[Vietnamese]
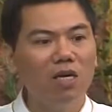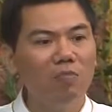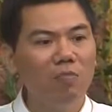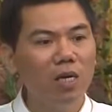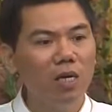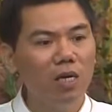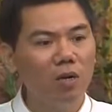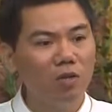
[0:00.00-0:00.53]
người
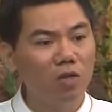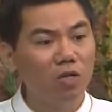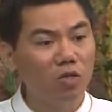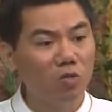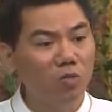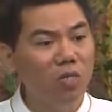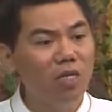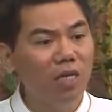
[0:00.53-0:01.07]
Mỹ họ thực
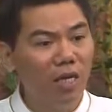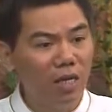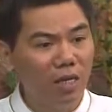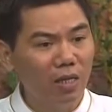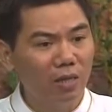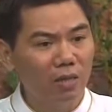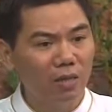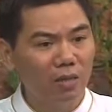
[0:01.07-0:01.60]
dụng như
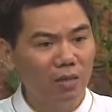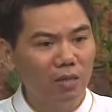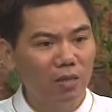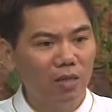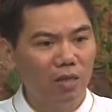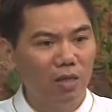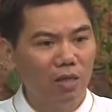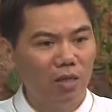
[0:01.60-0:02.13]
thế,
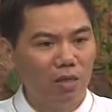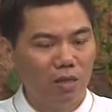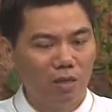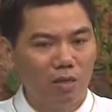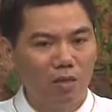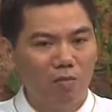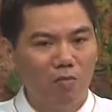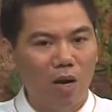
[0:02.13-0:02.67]

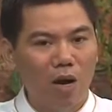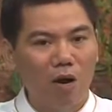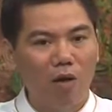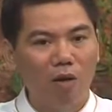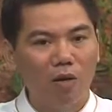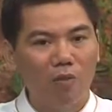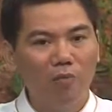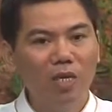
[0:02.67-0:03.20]
mà
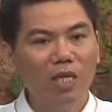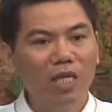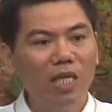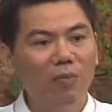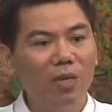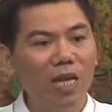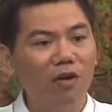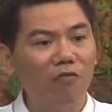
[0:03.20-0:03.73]
họ biết
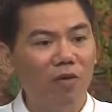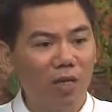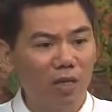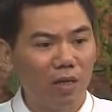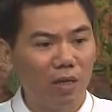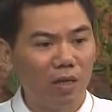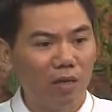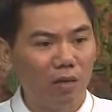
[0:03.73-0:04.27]
tìm đến đạo Phật,
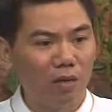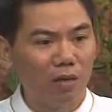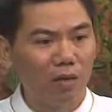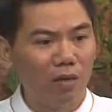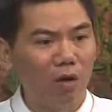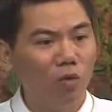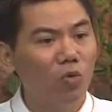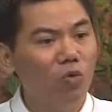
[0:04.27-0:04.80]

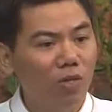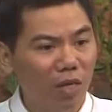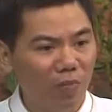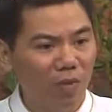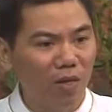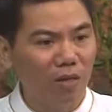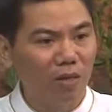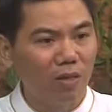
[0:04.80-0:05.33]
họ tu tập
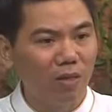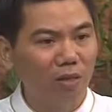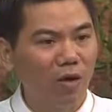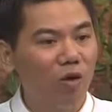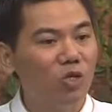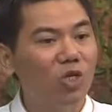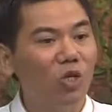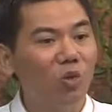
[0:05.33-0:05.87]
để
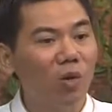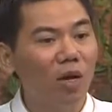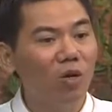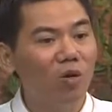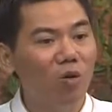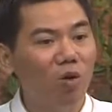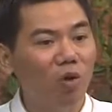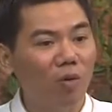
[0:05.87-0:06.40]
họ chuyển hóa
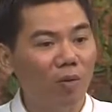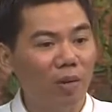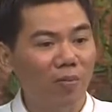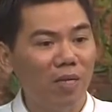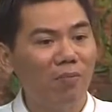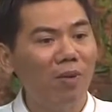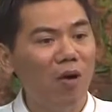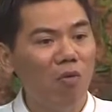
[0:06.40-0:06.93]
nỗi khổ
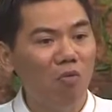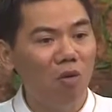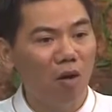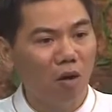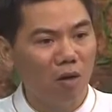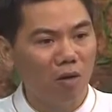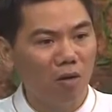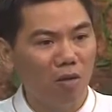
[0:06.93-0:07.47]
niềm đau của
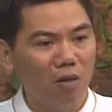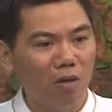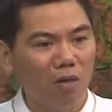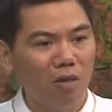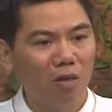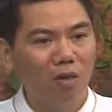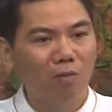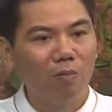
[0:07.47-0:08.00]
họ,
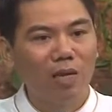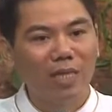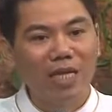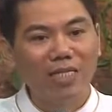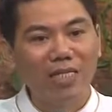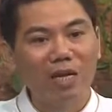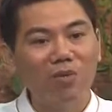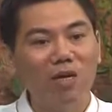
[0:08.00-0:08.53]
mà
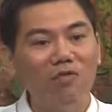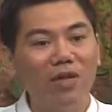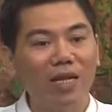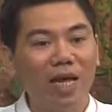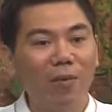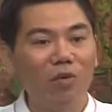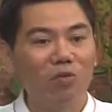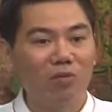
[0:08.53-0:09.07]
tại sao người Việt
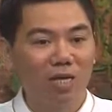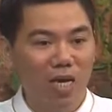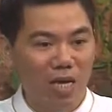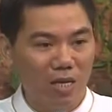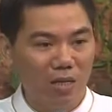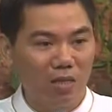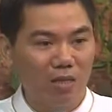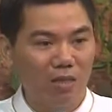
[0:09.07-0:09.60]
Nam của chúng
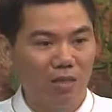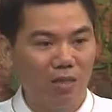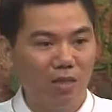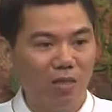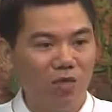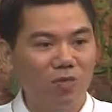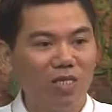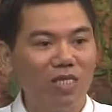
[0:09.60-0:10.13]
ta
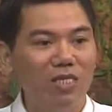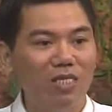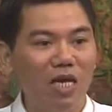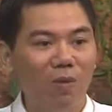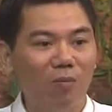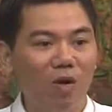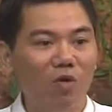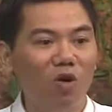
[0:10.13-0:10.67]
sinh
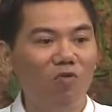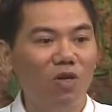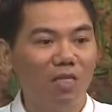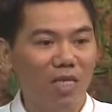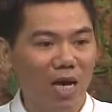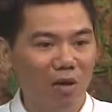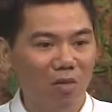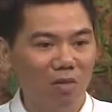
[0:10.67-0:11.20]
ra một cái nơi Phật
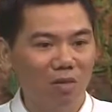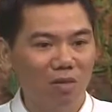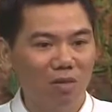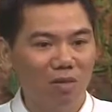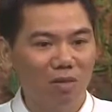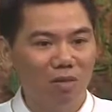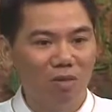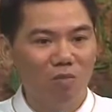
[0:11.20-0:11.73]
giáo,
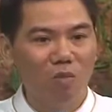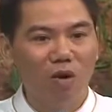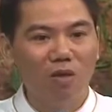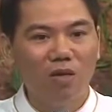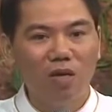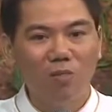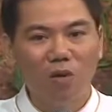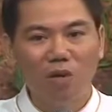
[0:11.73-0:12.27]
một
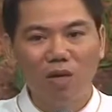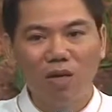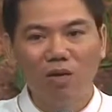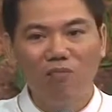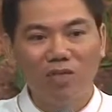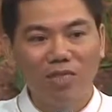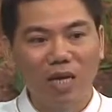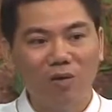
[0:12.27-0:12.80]
cái nơi mà con nghĩ
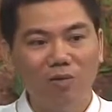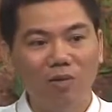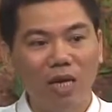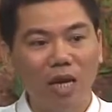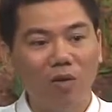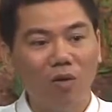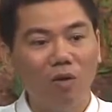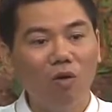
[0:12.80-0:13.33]
Phật giáo
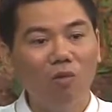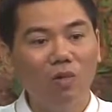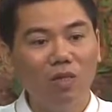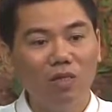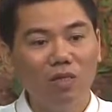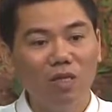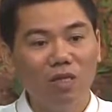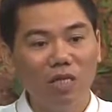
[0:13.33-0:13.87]
đã có
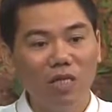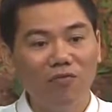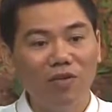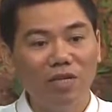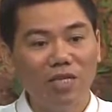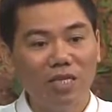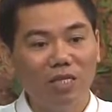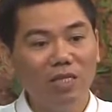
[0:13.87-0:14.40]
những thời kỳ
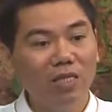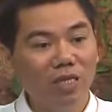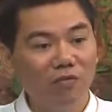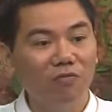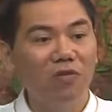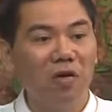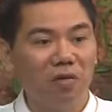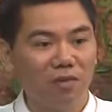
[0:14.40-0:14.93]
phát triển rất thịnh
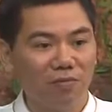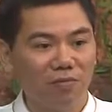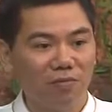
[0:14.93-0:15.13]
vượng,